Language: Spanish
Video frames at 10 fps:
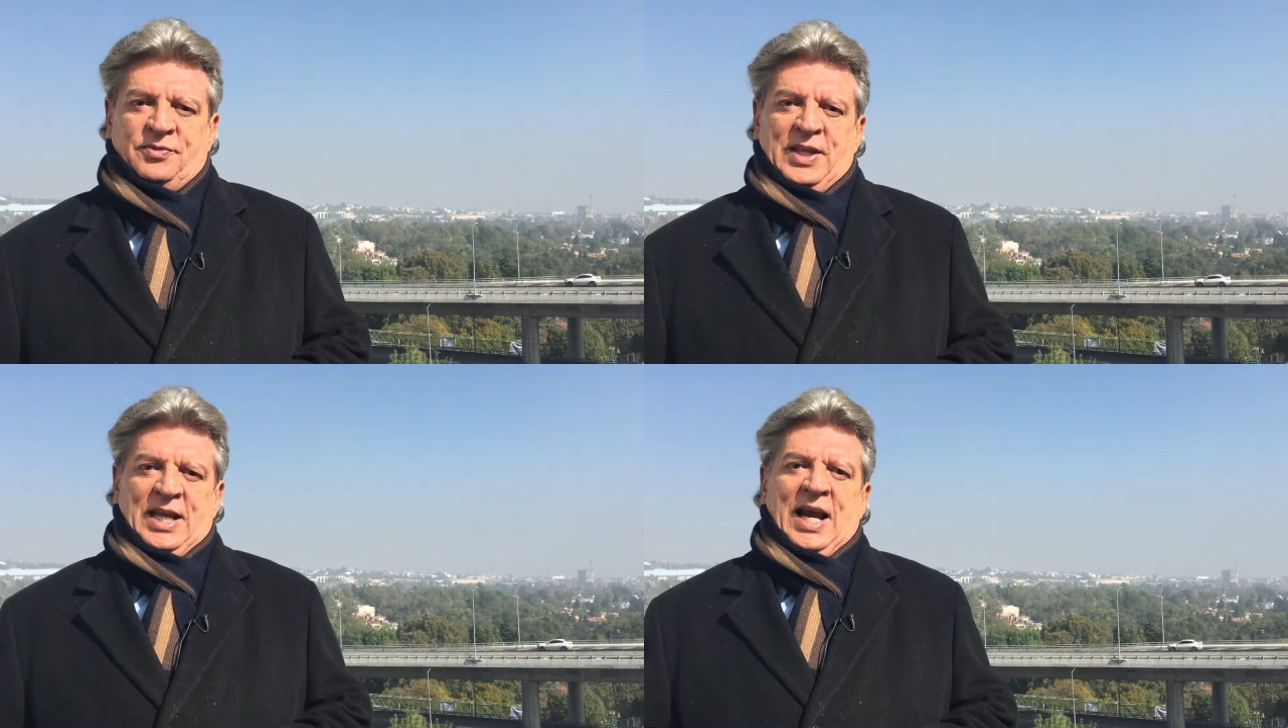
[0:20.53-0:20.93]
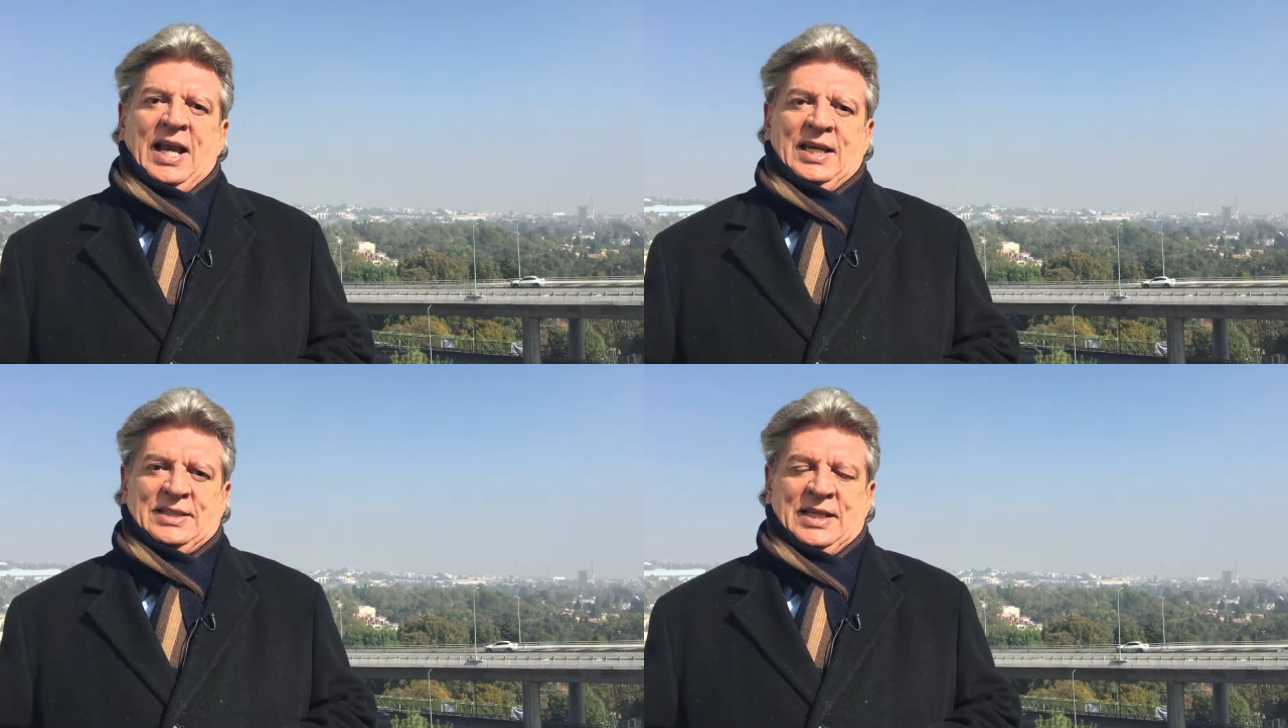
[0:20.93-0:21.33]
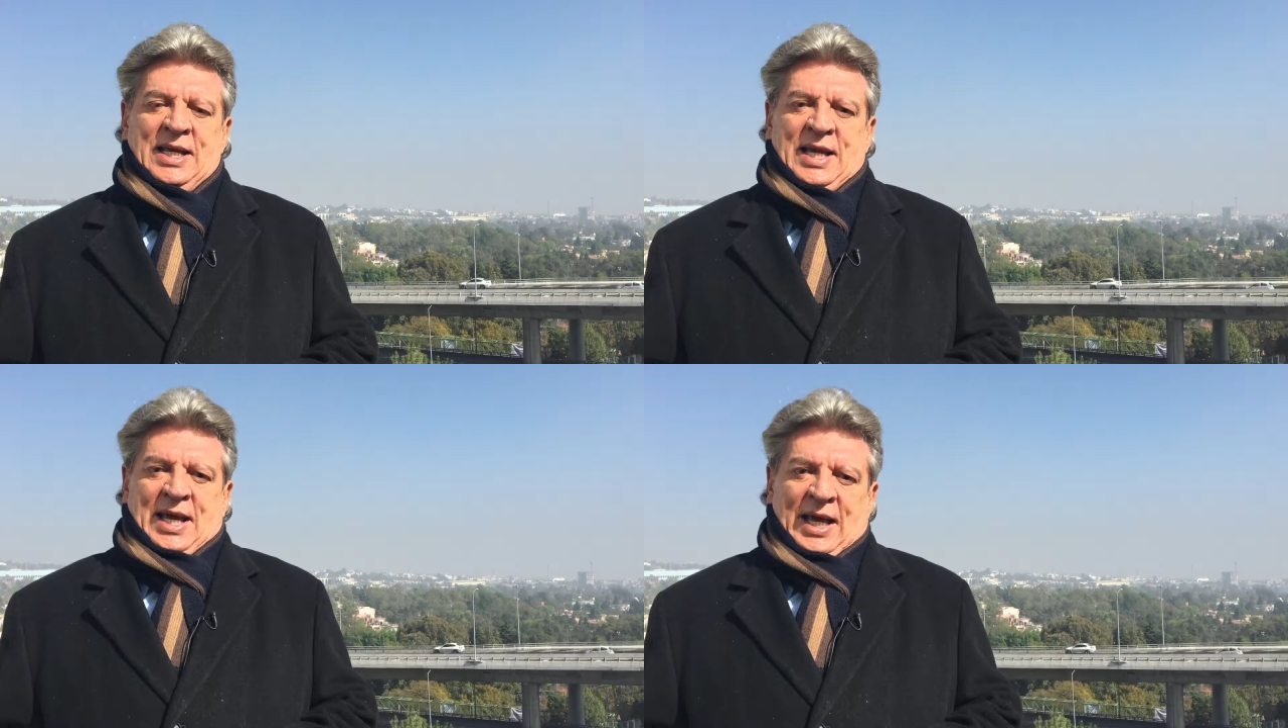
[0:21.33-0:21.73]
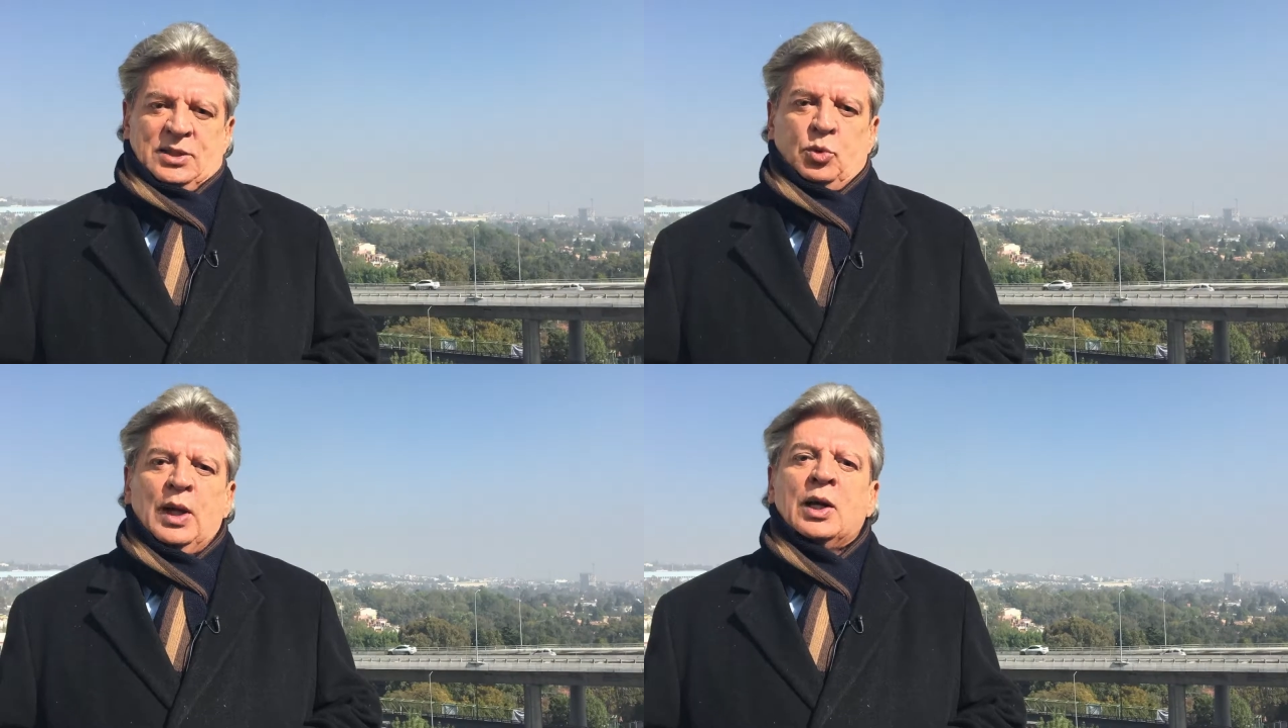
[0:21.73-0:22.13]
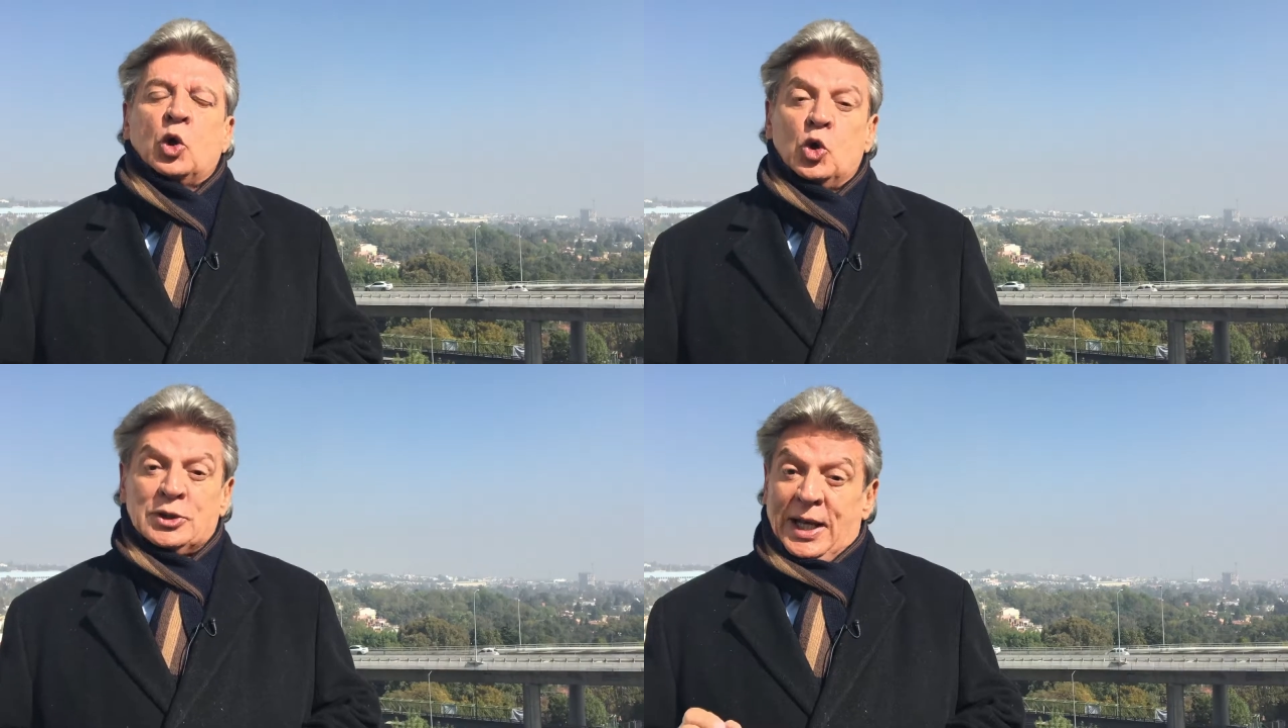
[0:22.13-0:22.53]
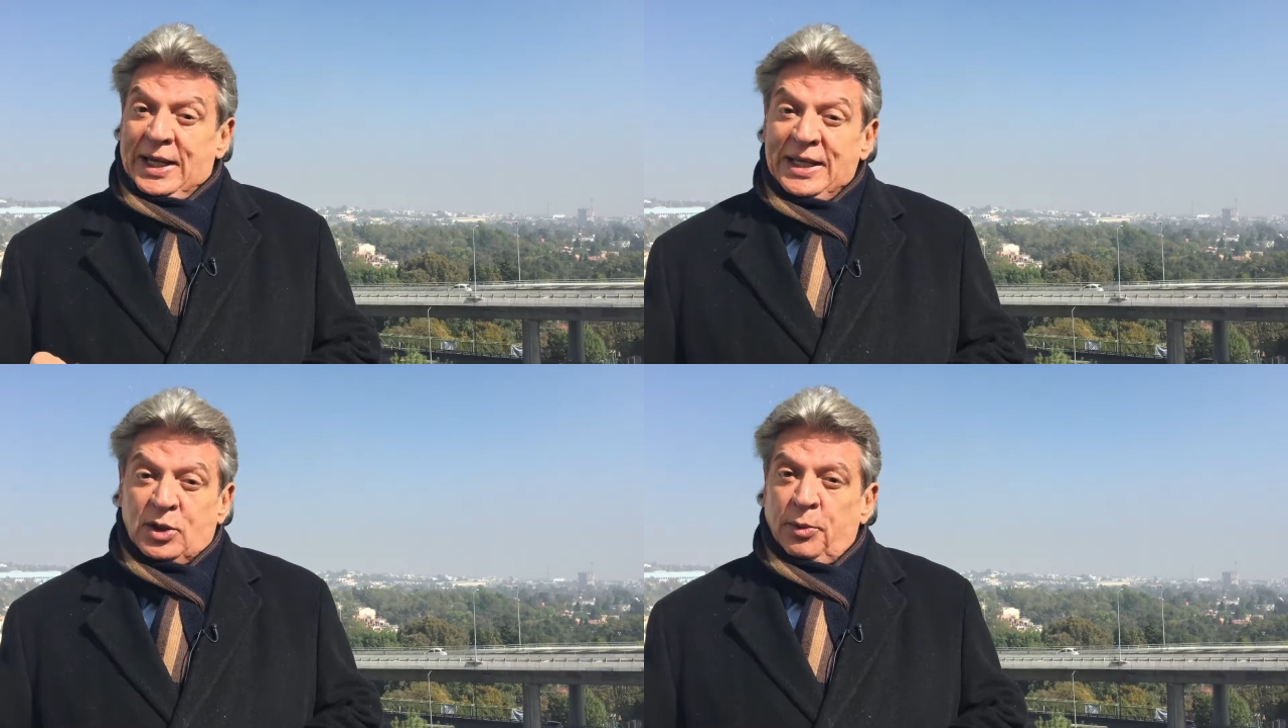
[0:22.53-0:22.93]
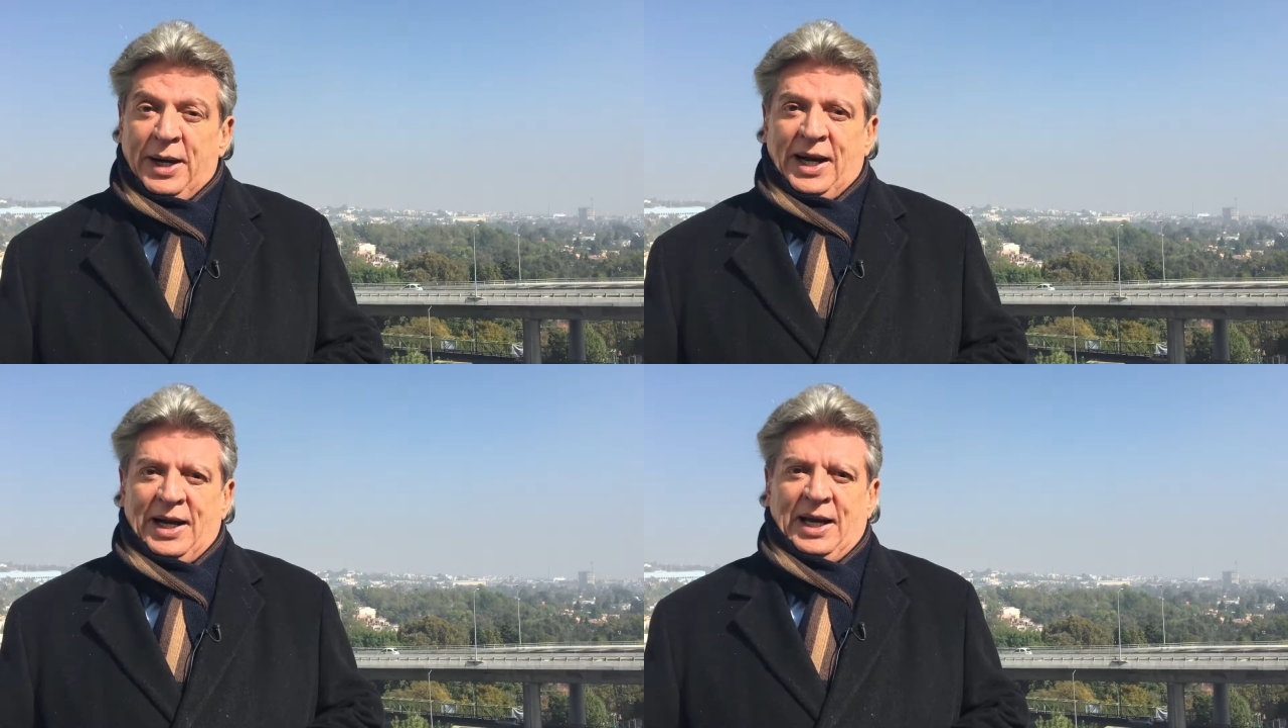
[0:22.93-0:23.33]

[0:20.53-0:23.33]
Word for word: federales, esto en Rosarito, Baja